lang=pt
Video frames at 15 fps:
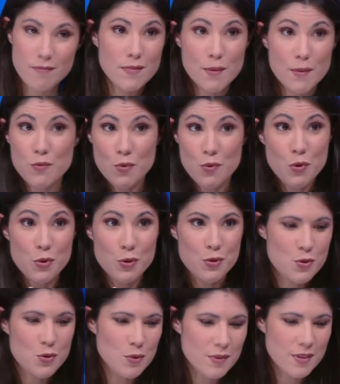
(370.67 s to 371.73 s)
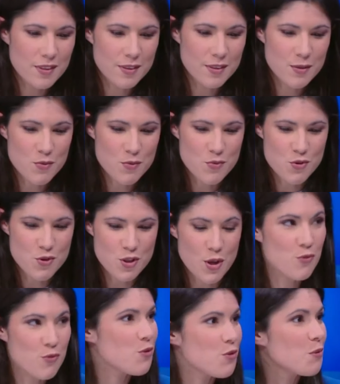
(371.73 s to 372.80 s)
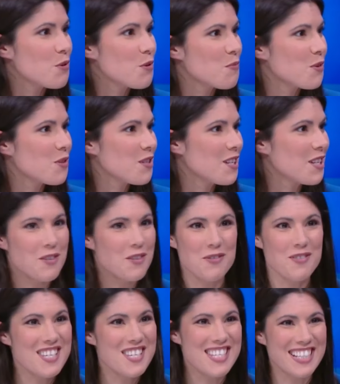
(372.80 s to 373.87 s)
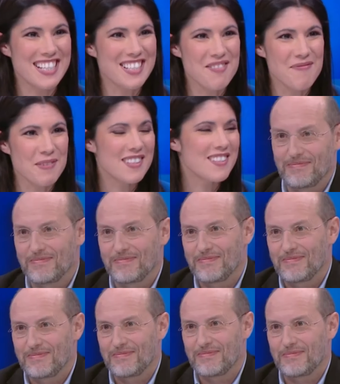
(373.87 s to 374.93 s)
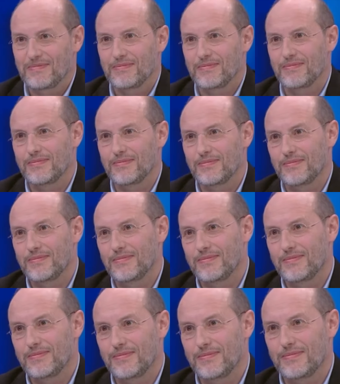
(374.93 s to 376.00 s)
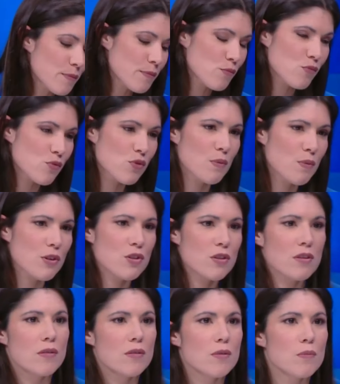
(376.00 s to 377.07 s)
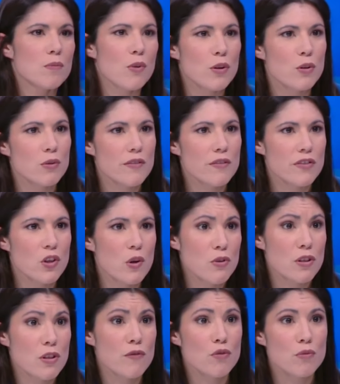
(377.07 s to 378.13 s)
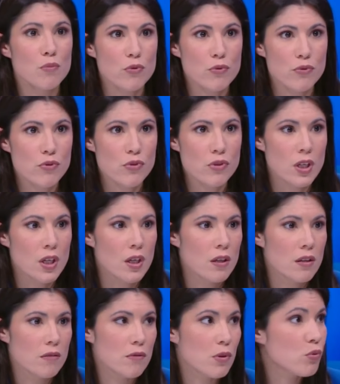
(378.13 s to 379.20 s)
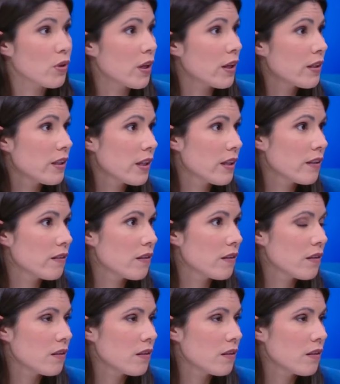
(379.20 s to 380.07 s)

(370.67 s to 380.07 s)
temos um acordo sobre os nãos de Luís Montenegro e certamente e sobre a sua validade. Temos, eu acho que o Bloco e o Livre têm objetivos comuns. Derrotar a direita